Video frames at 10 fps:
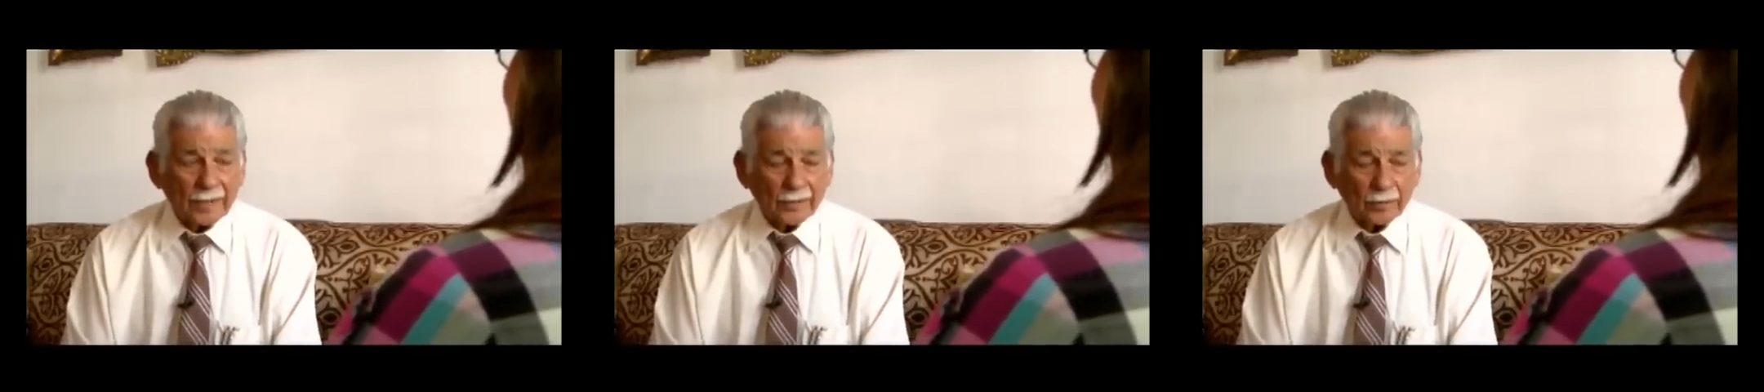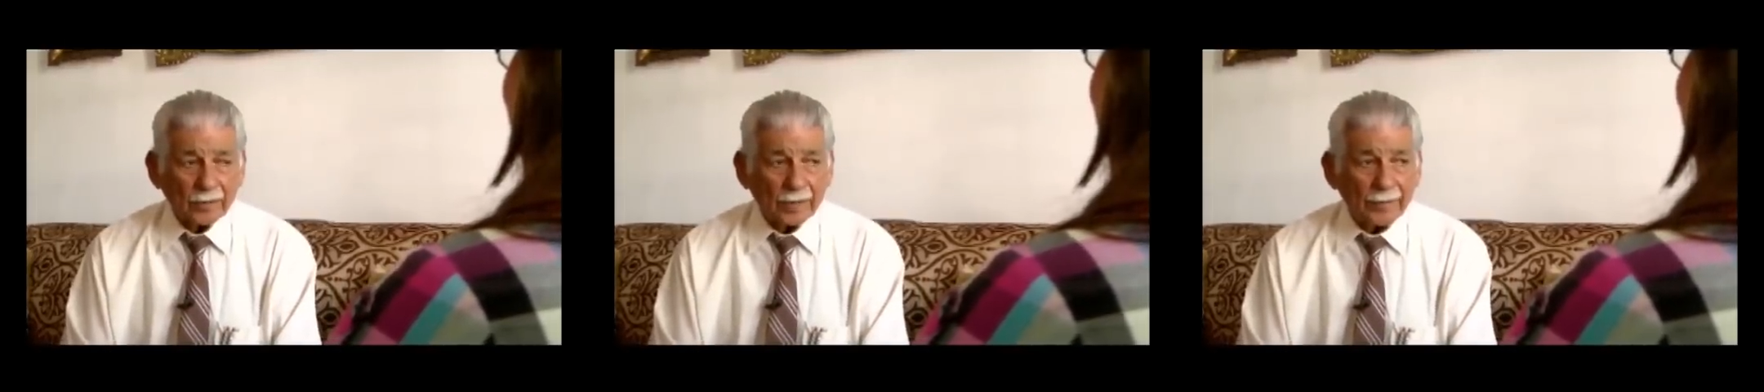
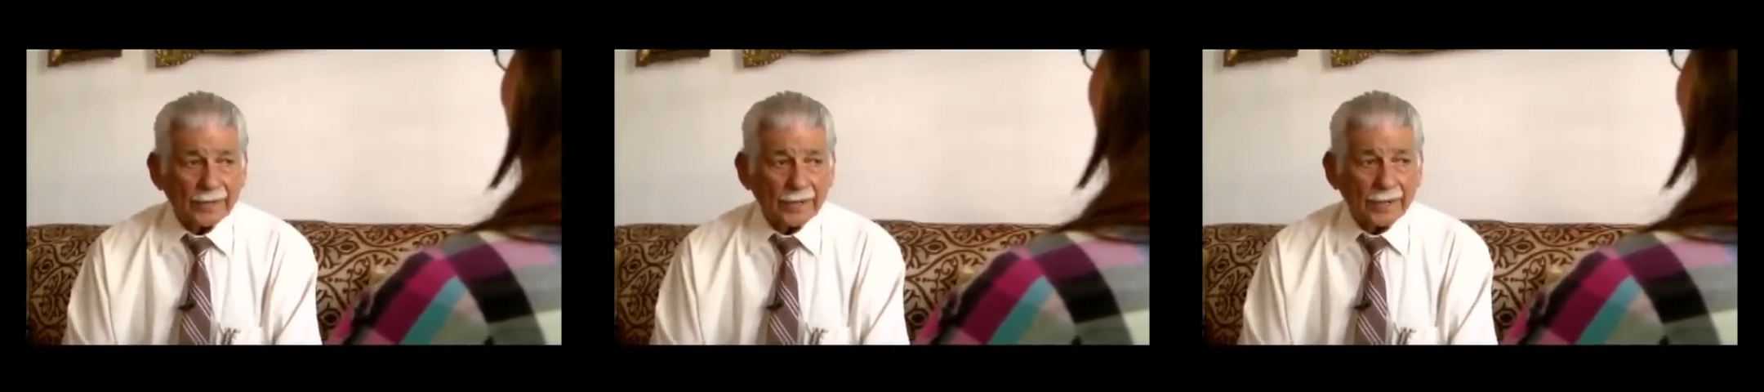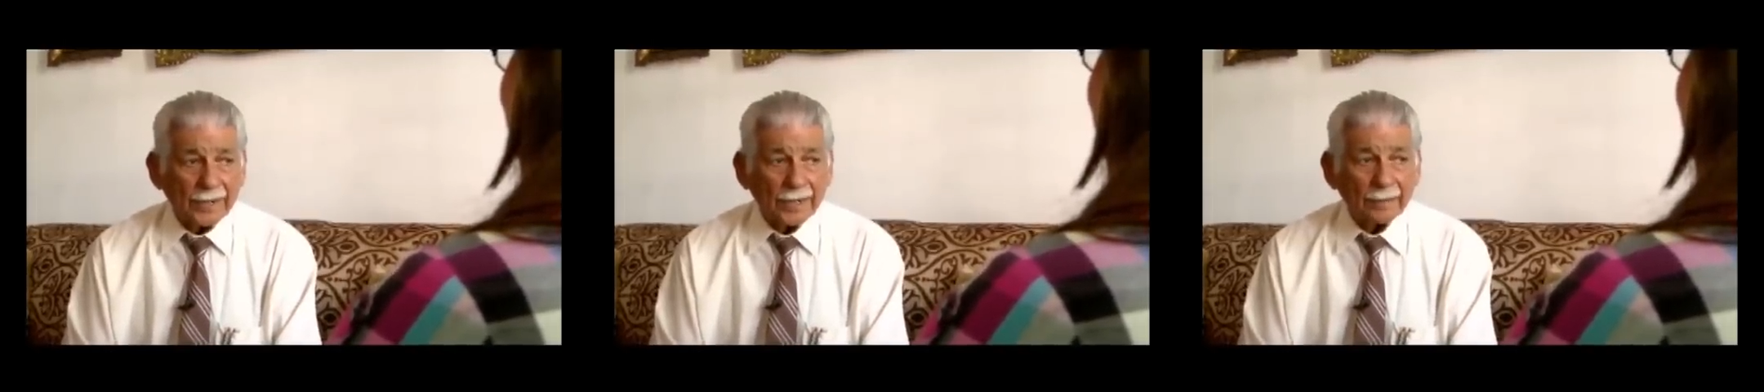absolutamente
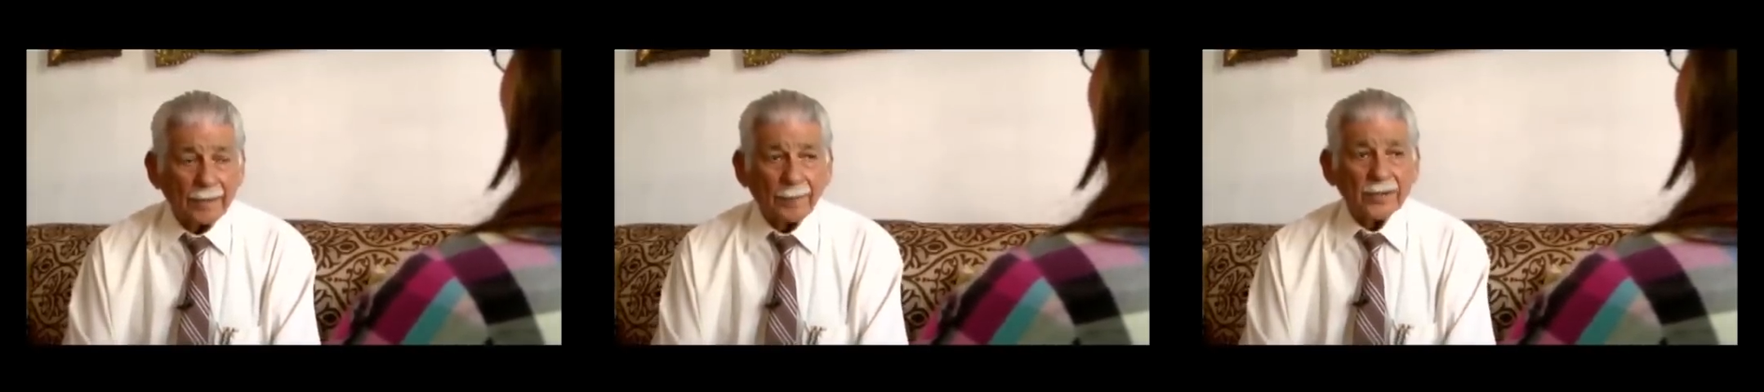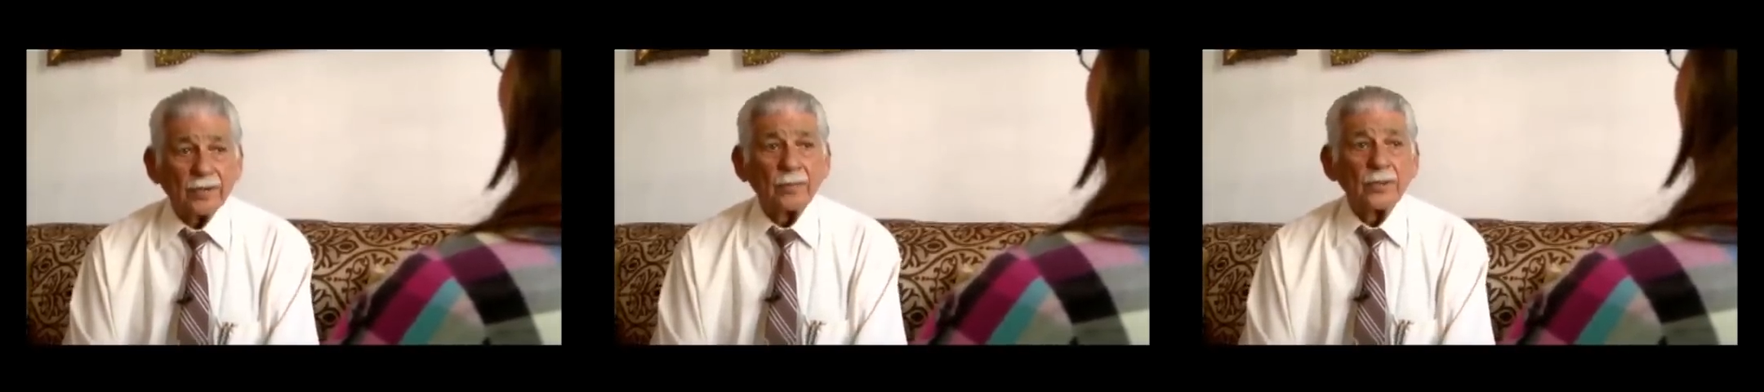ella me
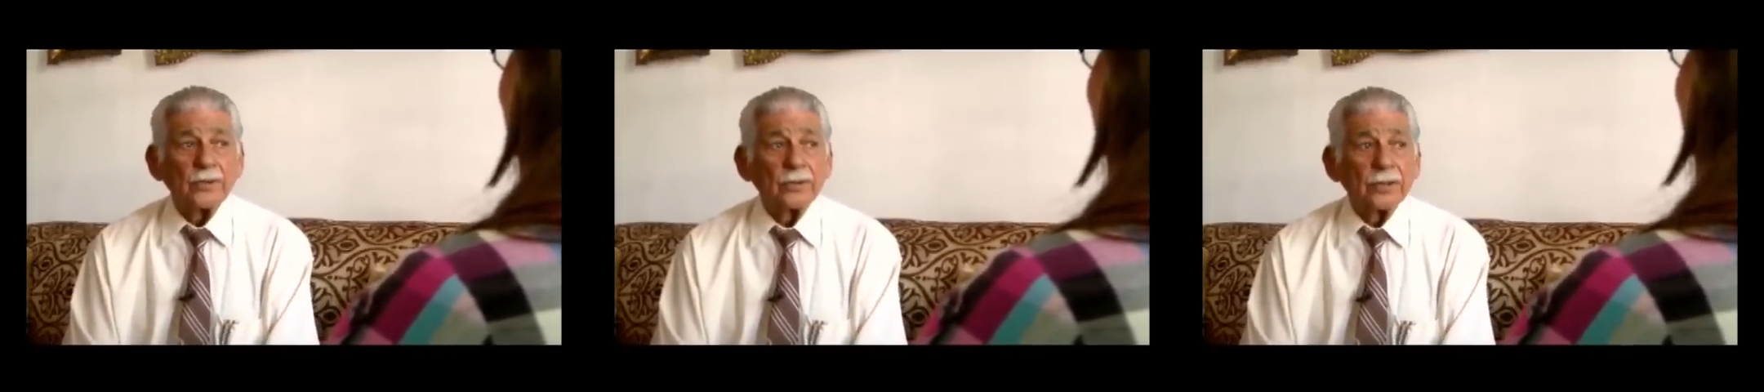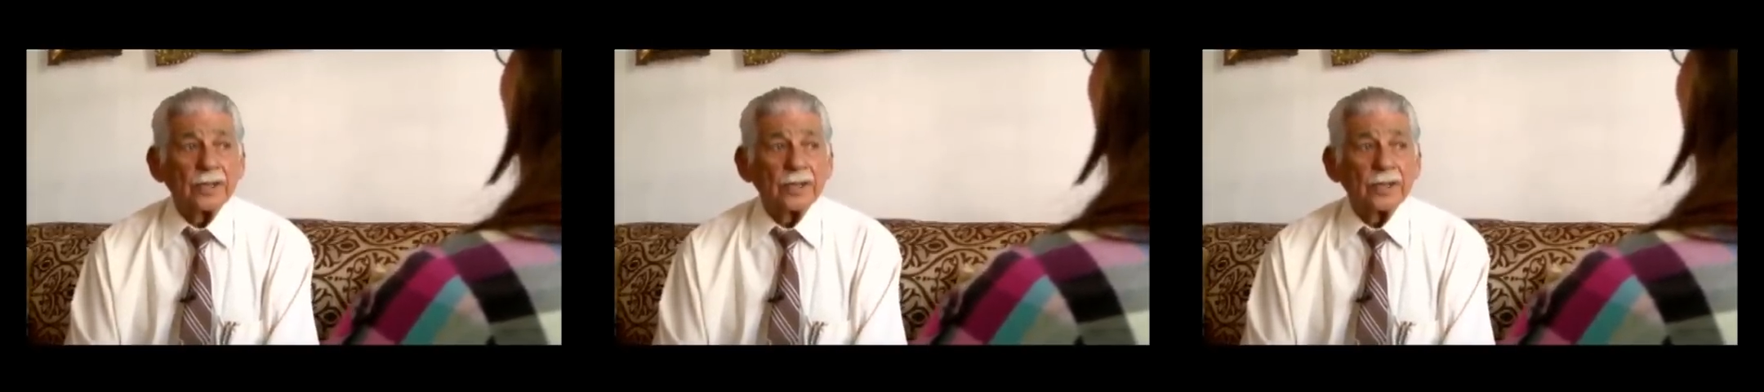apreció mucho